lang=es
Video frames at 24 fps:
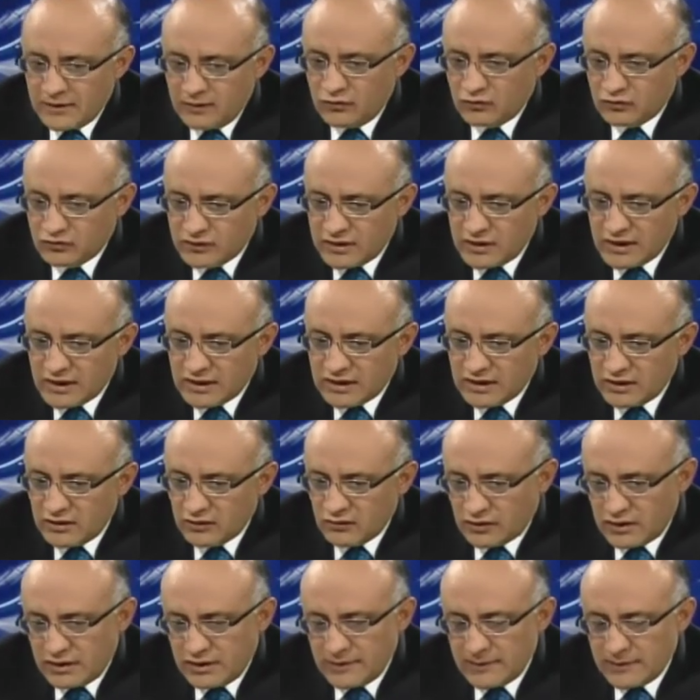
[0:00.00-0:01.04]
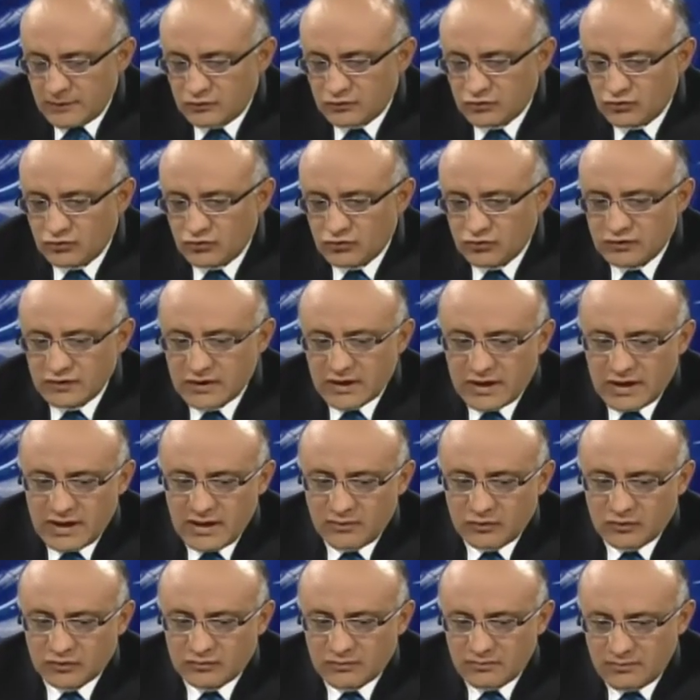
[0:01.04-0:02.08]
Nos queda claro que nosotros
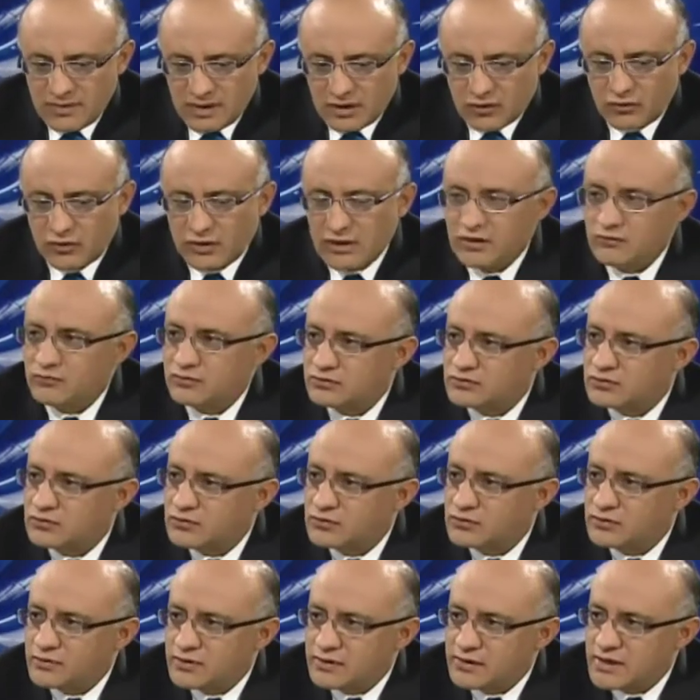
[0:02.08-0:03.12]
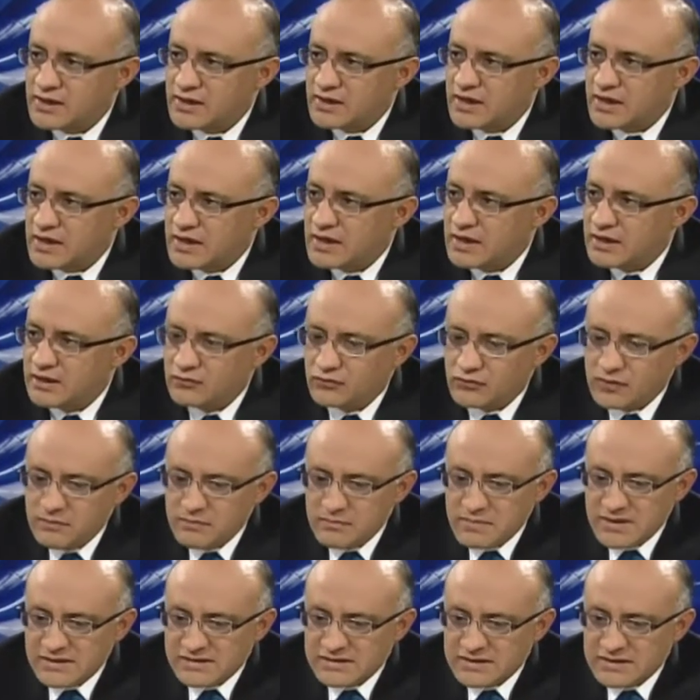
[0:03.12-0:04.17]
queremos mejorar nuestro ranking en el
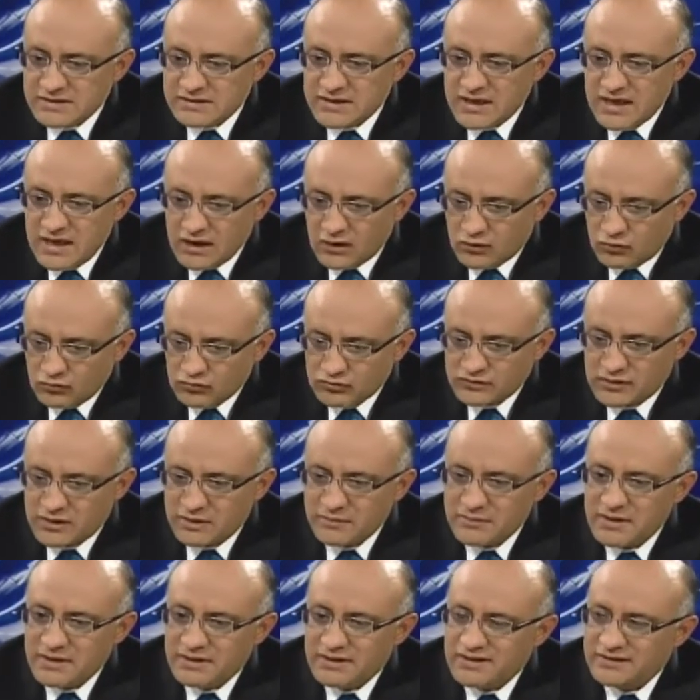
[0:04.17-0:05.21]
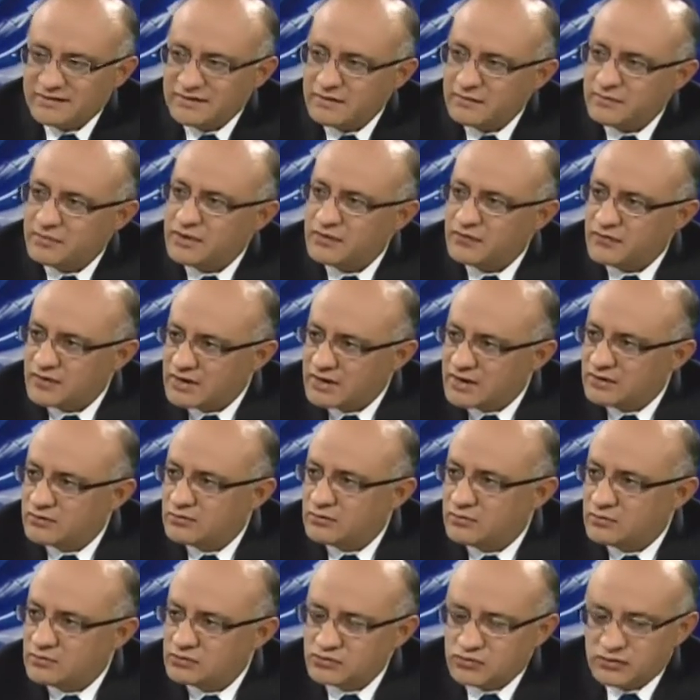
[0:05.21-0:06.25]
Doing Business justamente
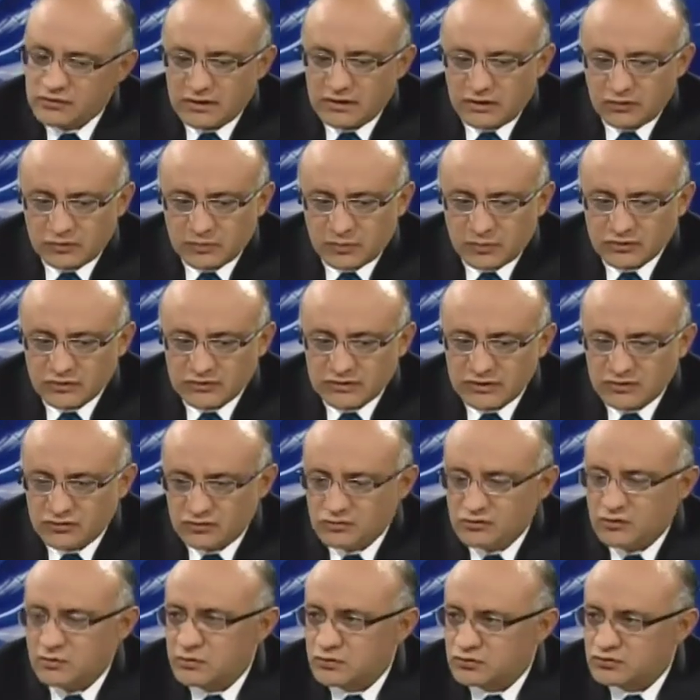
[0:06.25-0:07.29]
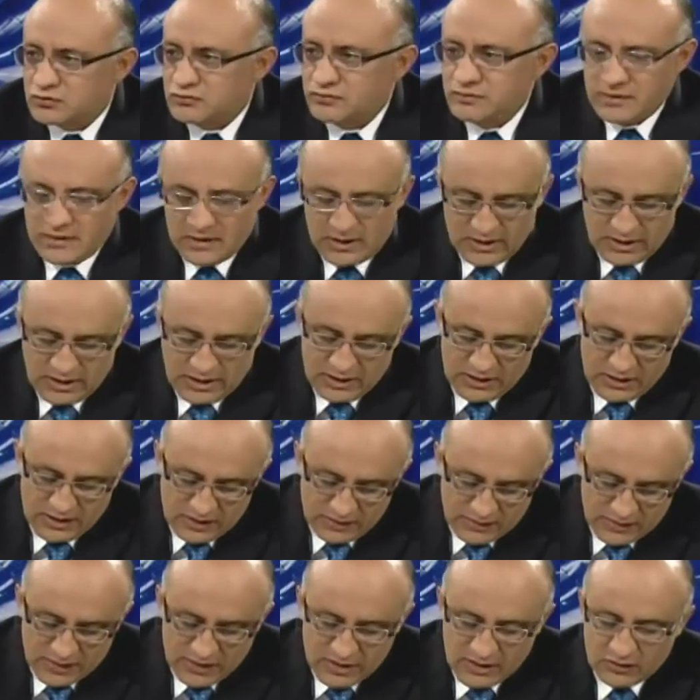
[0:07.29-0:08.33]
simplificando muchos de los procesos como son
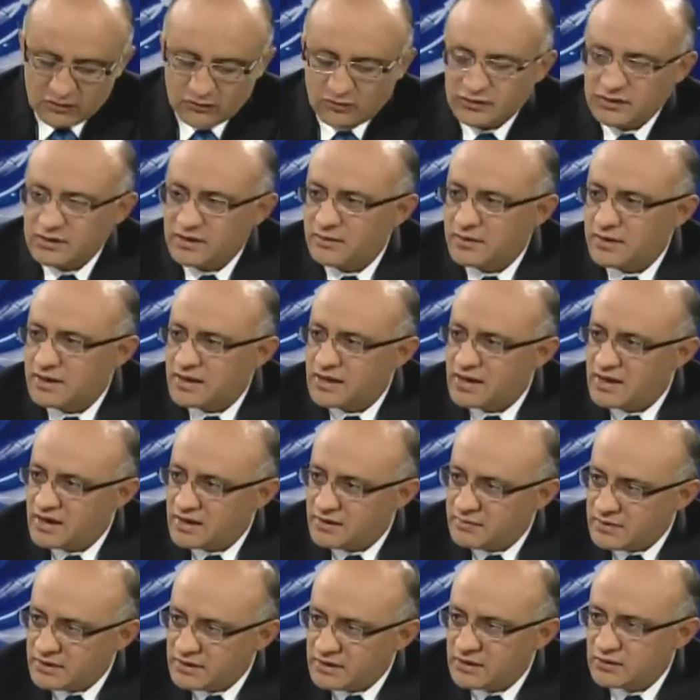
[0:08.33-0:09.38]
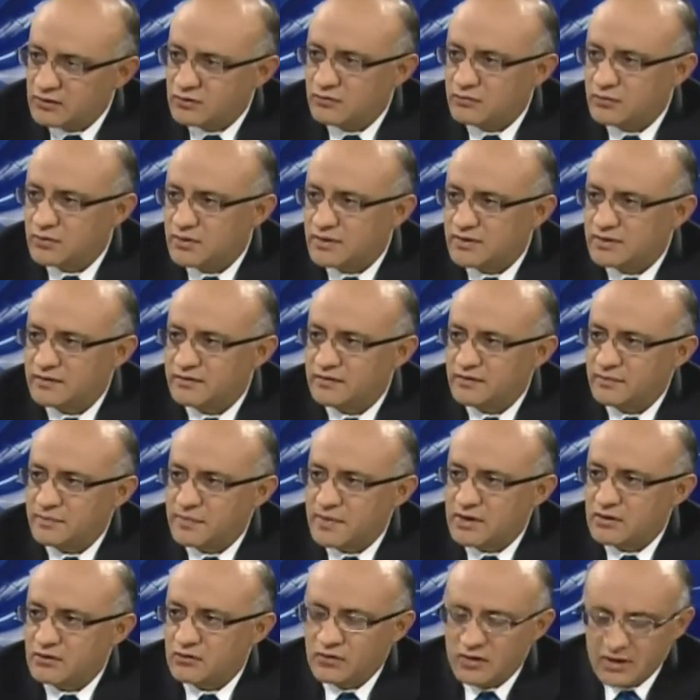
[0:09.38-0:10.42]
llevar la contabilidad, emitir comprobantes de
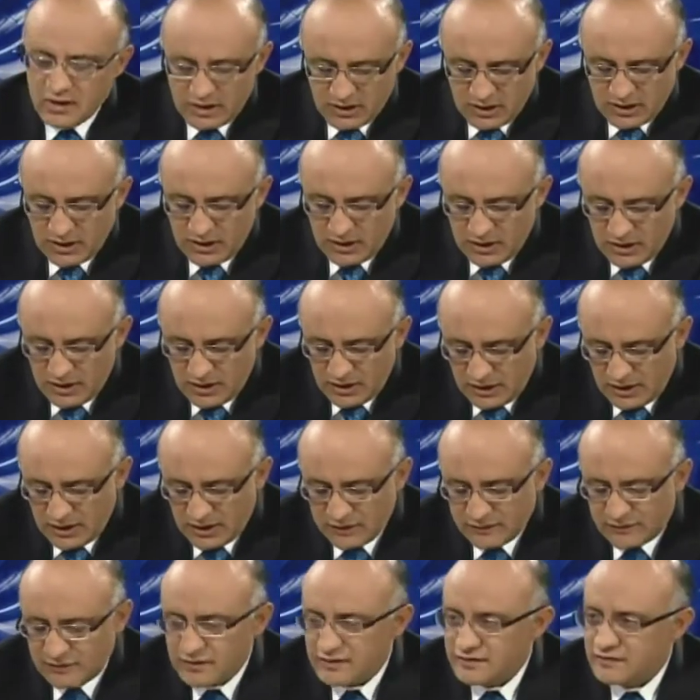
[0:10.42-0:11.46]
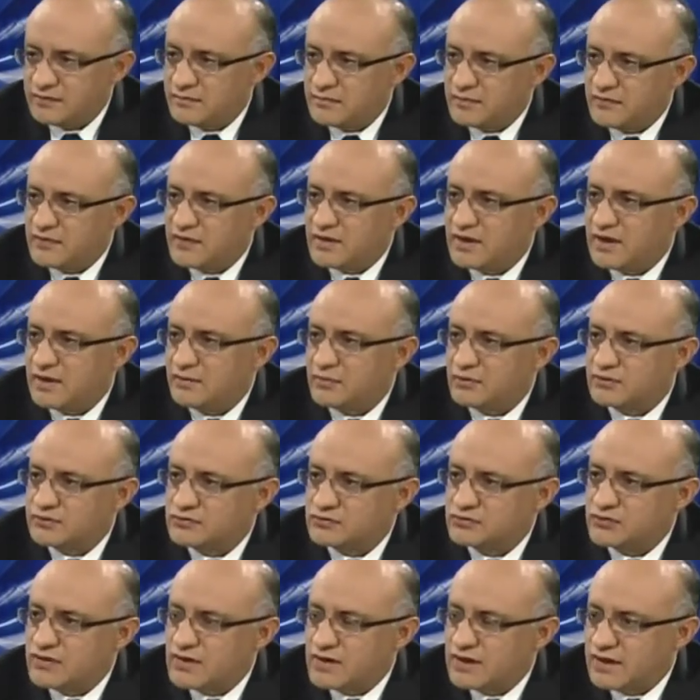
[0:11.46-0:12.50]
pago y este, simplificar el
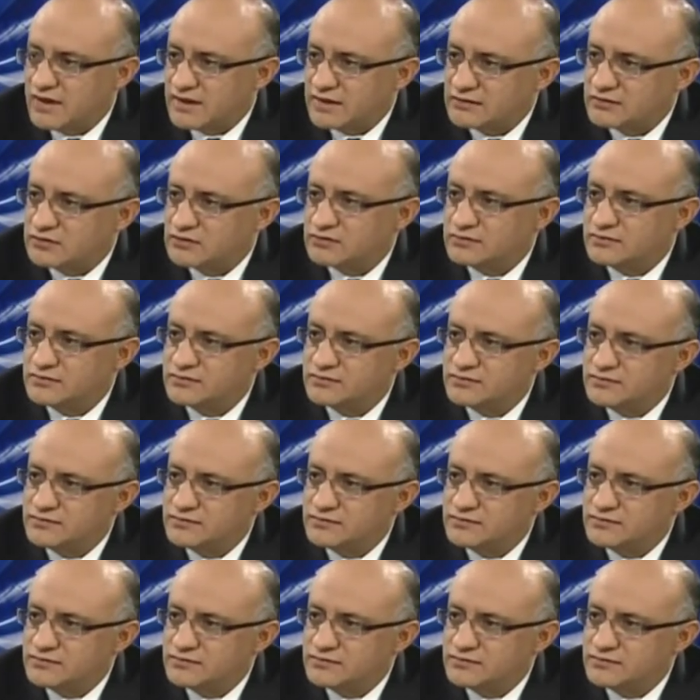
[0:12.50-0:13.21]
proceso de declaración.